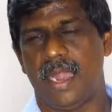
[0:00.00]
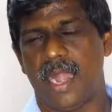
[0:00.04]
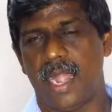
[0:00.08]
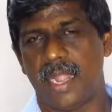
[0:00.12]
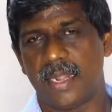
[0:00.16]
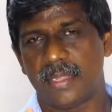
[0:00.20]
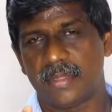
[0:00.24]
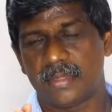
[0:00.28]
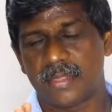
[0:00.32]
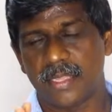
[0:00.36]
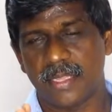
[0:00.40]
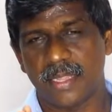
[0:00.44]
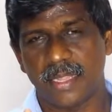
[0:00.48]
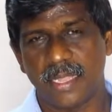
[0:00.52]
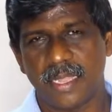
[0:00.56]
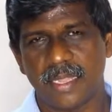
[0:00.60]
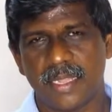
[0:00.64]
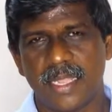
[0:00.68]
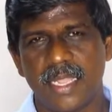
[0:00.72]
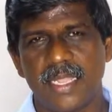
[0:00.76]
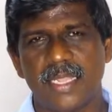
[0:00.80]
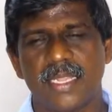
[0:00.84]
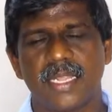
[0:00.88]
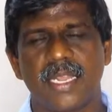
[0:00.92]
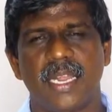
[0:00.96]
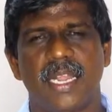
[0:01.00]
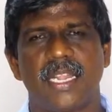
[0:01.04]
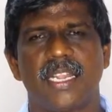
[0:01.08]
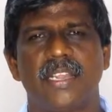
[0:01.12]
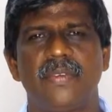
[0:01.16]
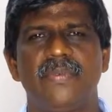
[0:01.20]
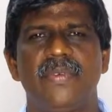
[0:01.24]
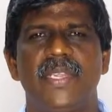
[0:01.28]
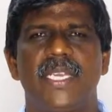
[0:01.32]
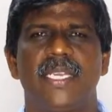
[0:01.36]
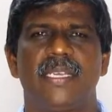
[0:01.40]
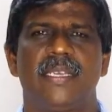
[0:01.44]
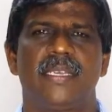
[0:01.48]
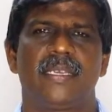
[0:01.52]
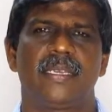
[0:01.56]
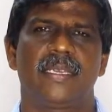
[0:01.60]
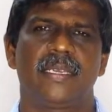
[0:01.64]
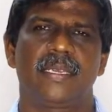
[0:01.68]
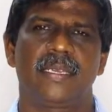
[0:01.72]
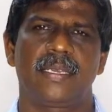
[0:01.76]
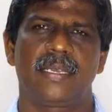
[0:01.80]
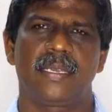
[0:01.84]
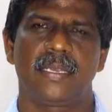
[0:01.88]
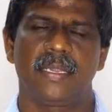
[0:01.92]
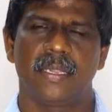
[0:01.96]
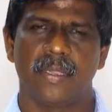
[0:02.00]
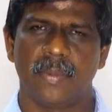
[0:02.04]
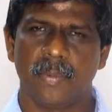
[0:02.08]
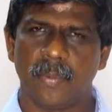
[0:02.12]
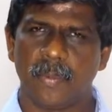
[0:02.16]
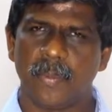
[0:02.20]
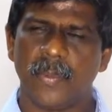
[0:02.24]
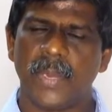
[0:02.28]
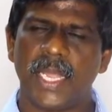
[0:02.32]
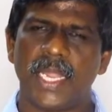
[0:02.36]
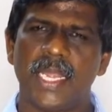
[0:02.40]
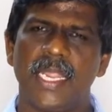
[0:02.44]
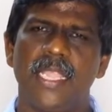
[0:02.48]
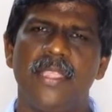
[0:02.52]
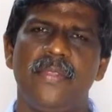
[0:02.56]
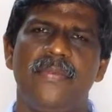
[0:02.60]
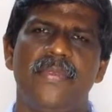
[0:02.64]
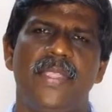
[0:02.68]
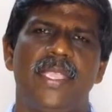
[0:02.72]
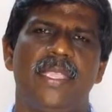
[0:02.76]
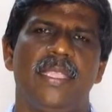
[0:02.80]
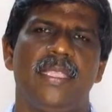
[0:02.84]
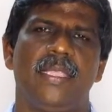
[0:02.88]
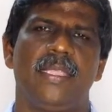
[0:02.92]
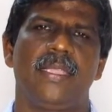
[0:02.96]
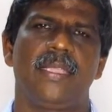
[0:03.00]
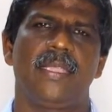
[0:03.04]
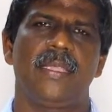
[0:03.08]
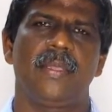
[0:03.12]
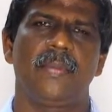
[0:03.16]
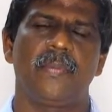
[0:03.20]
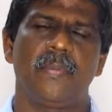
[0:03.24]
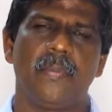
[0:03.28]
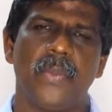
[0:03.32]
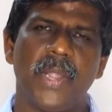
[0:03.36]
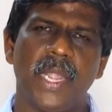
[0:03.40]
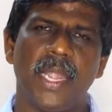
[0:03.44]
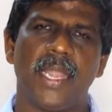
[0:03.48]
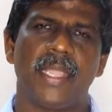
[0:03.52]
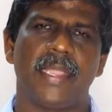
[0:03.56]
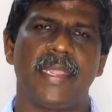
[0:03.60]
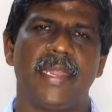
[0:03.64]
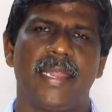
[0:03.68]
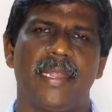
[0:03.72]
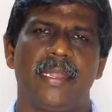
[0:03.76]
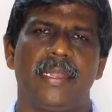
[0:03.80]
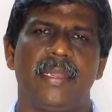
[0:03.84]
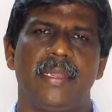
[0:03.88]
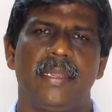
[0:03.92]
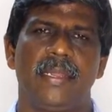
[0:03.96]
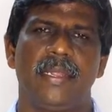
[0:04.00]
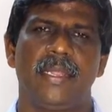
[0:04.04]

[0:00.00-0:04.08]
அடுத்ததாக கணவன் மனைவி பிள்ளைகள்